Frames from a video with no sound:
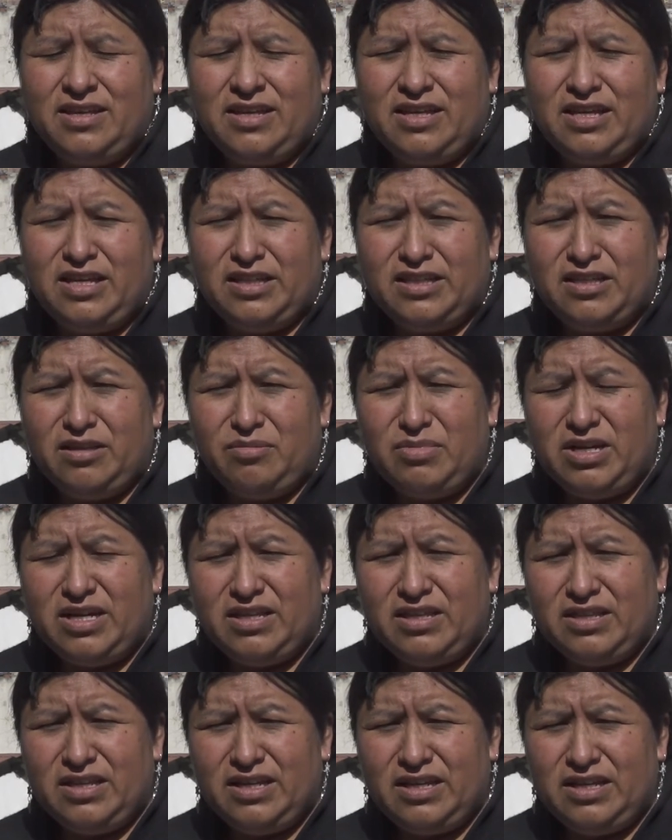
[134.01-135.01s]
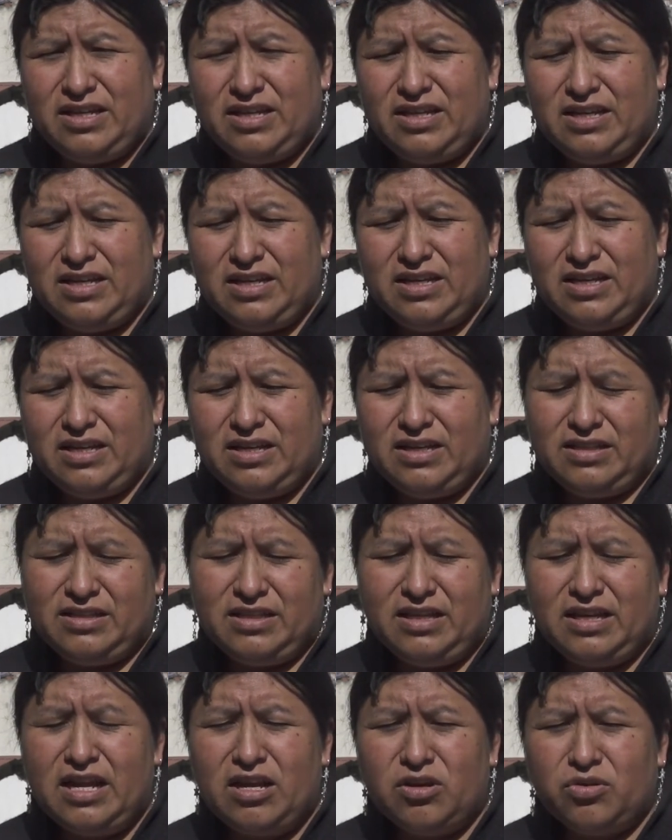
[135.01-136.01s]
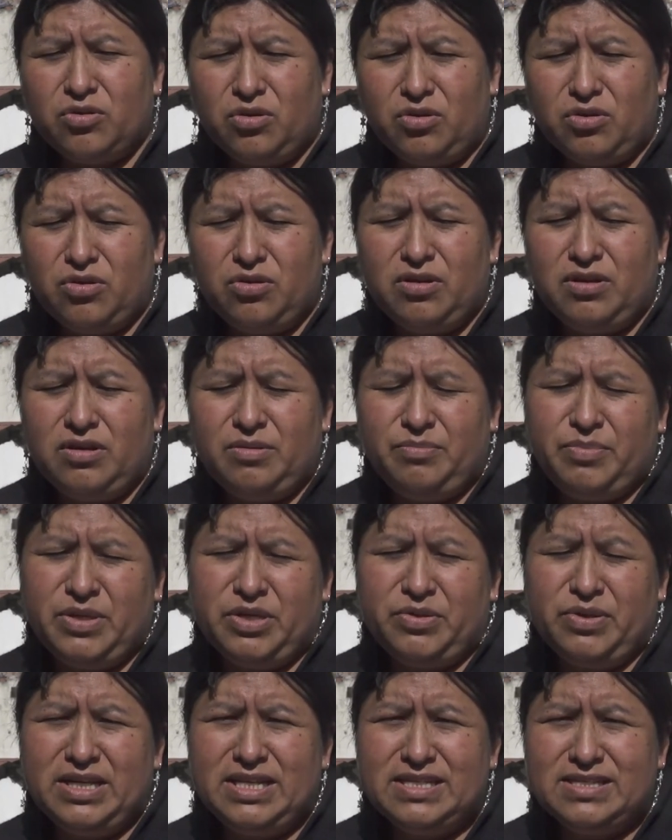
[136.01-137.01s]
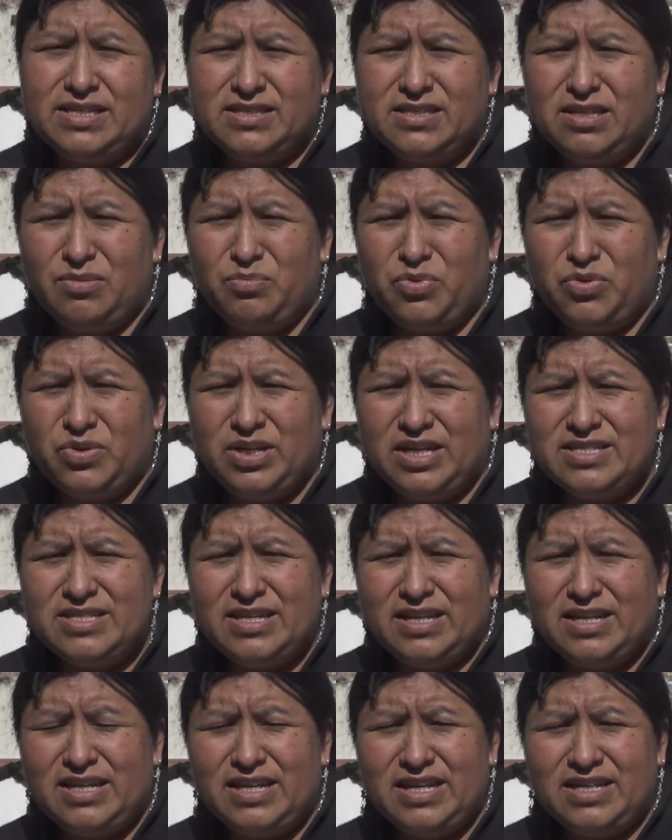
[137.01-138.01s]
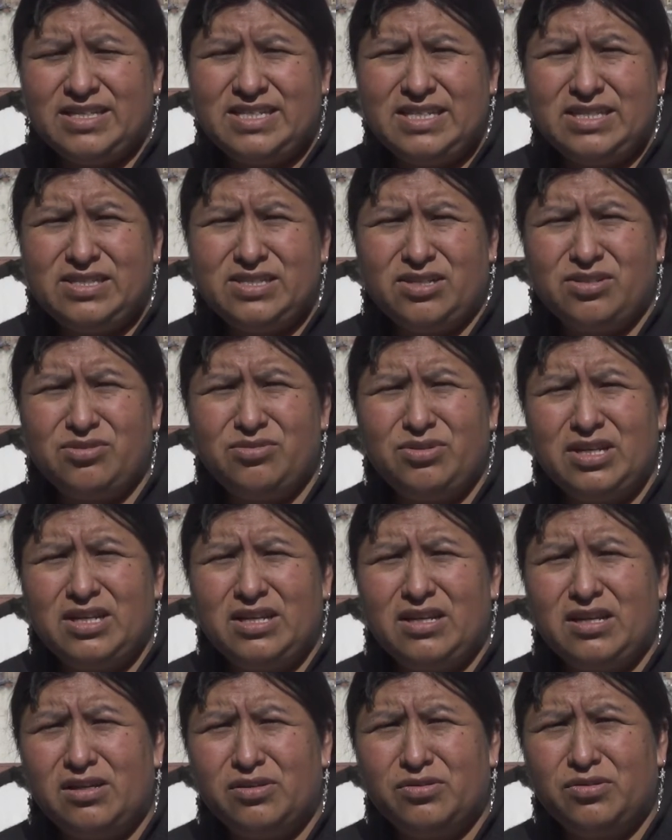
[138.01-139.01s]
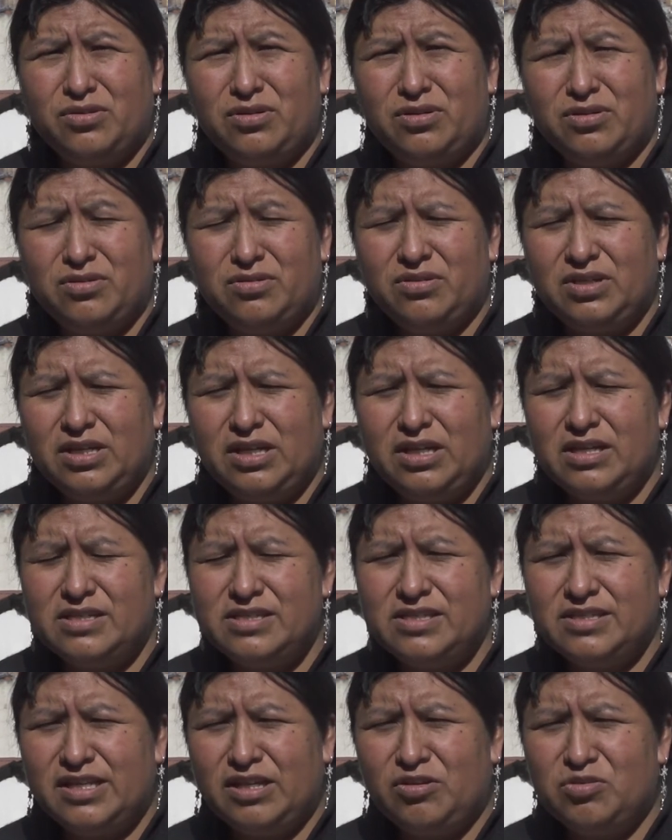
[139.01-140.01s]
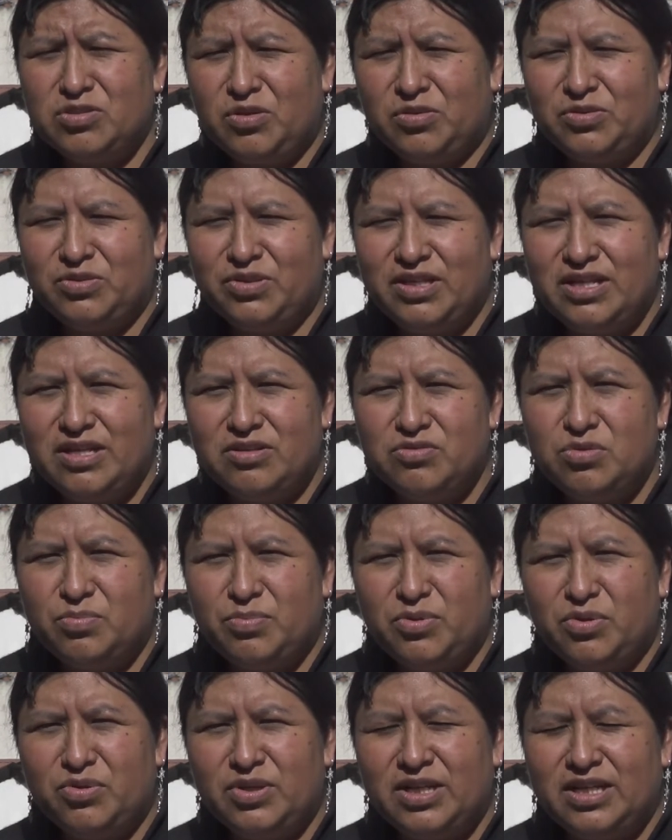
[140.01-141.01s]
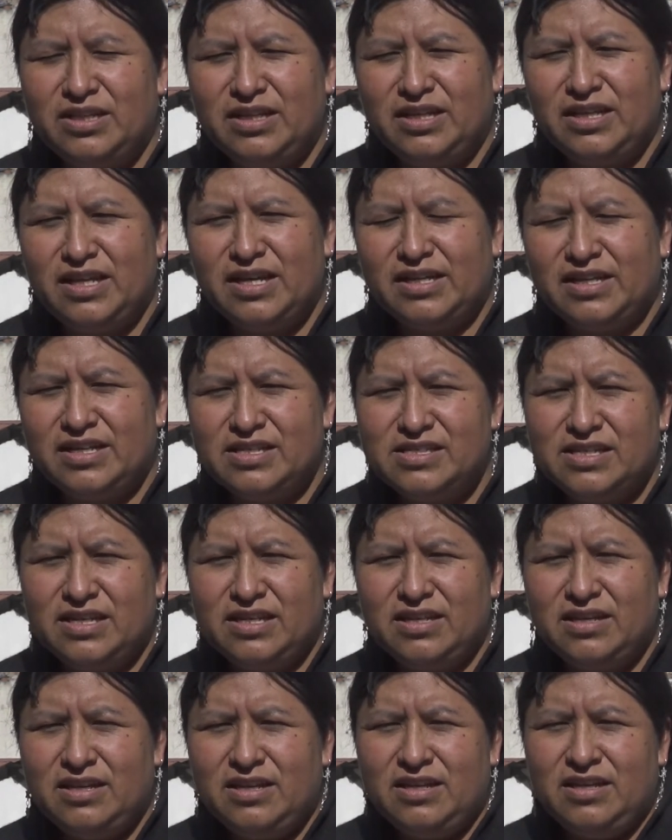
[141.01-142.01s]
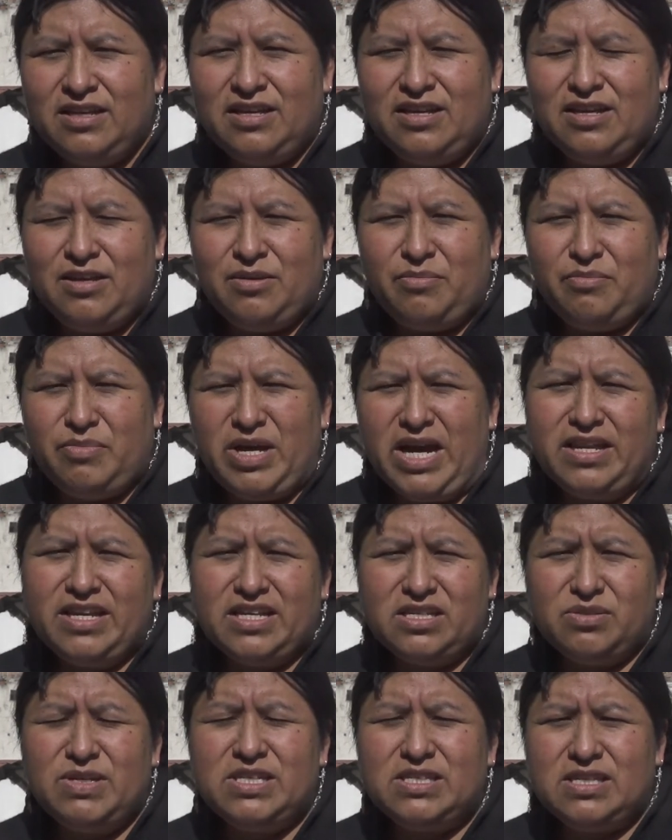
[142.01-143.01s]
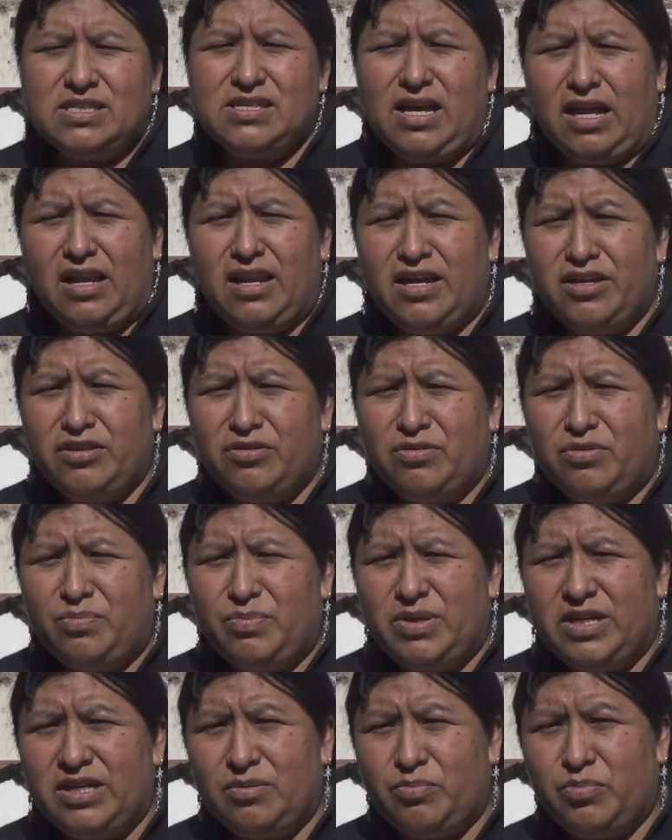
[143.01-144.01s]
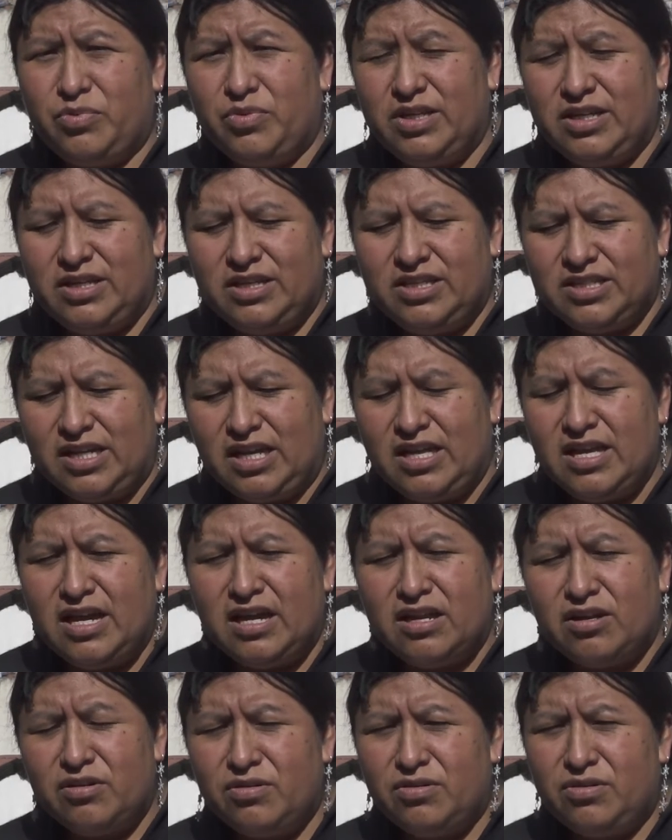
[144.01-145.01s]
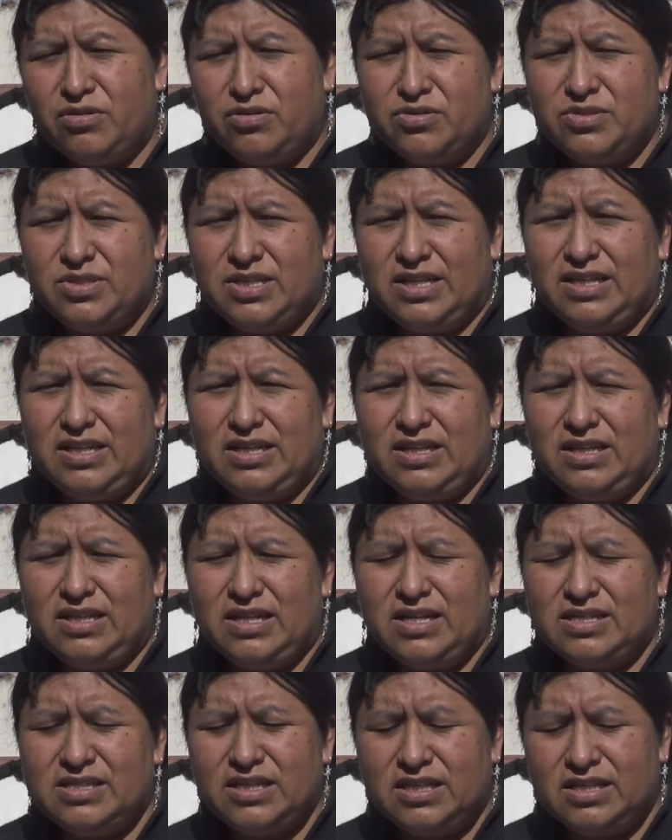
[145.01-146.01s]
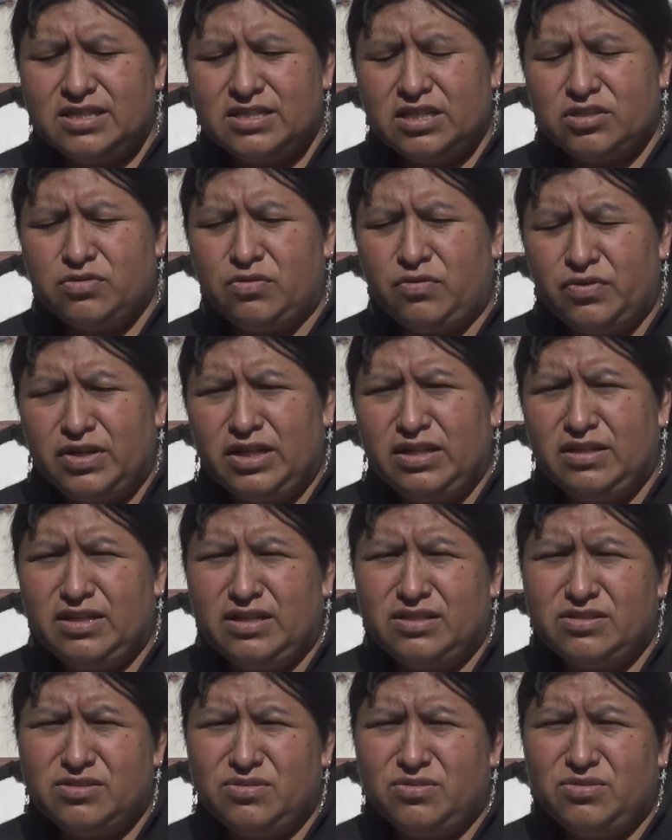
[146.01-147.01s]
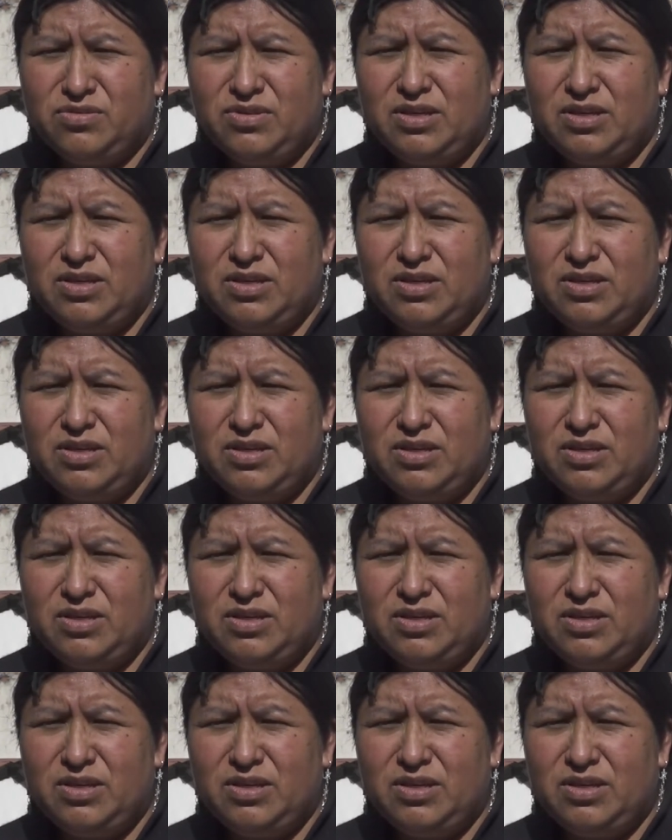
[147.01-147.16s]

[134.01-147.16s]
el tema del, eh, del, alcohol, pero en esas épocas era la chicha, no era el alcohol, ¿no? Y así es que las autoridades supongo que tenía que hacer varias veces al año para poder challarlos y hacer estas ofrendas, ¿no?